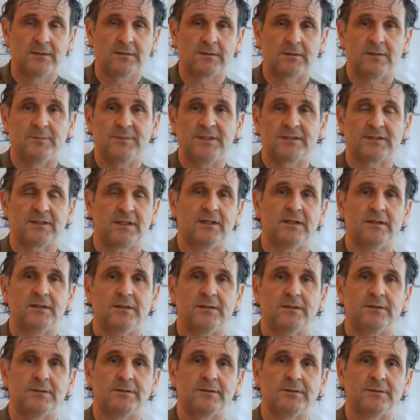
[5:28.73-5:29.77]
comme étant
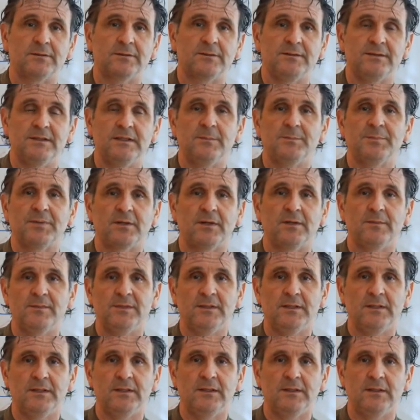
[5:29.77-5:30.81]
un des
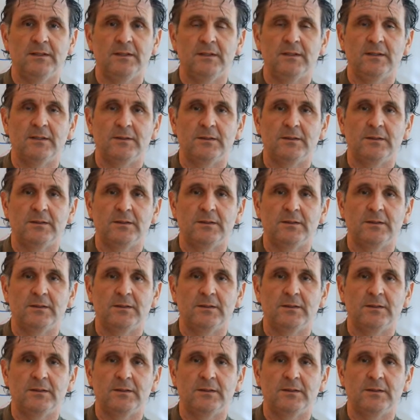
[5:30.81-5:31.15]
premiers